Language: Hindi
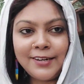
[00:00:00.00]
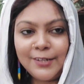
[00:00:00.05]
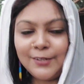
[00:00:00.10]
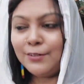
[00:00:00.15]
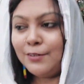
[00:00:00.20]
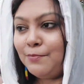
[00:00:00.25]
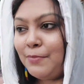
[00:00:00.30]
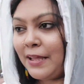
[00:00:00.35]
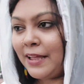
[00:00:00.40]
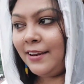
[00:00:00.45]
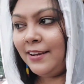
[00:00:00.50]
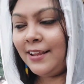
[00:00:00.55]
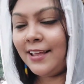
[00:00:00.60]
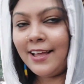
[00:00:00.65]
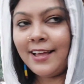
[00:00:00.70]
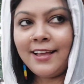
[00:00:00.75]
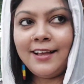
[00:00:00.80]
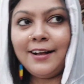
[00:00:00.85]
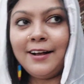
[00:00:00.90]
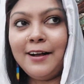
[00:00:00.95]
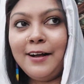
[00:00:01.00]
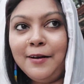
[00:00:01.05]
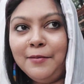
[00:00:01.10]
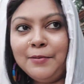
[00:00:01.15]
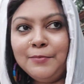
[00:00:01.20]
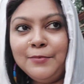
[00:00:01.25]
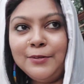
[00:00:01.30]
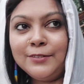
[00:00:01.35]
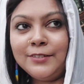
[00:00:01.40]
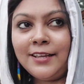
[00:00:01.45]
रेनकोट पहन लिया है अब
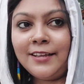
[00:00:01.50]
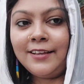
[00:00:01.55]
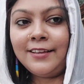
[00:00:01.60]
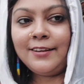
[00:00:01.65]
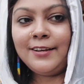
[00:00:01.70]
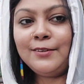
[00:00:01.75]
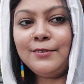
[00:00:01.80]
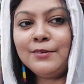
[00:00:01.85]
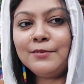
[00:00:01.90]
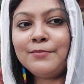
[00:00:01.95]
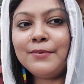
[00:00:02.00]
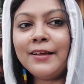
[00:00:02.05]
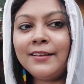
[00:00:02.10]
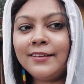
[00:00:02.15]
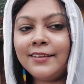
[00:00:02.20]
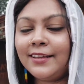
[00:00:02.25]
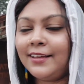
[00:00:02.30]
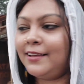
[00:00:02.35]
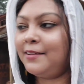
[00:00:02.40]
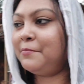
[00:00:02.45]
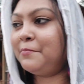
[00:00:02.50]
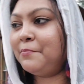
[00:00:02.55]
हम लोग जाएंगे रेनकोट पहन के